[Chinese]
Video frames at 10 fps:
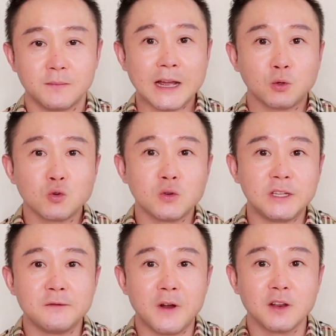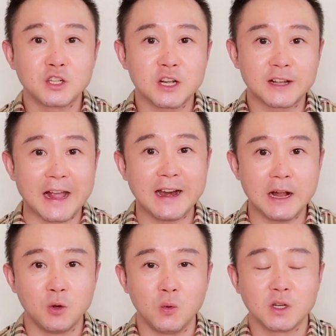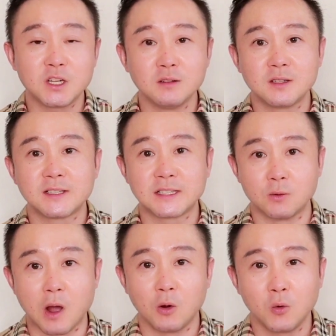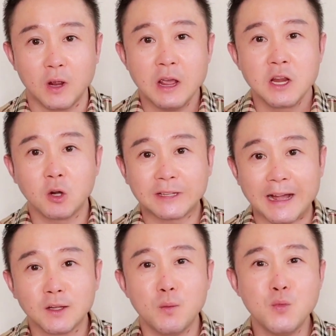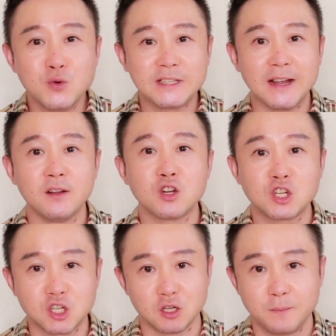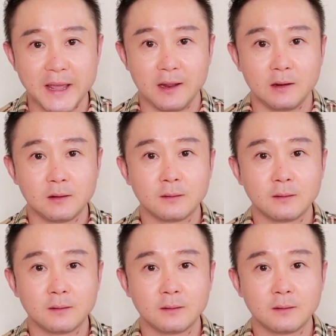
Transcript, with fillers: 大多数地方的这个感染率甚至死亡率要达到目前的十倍，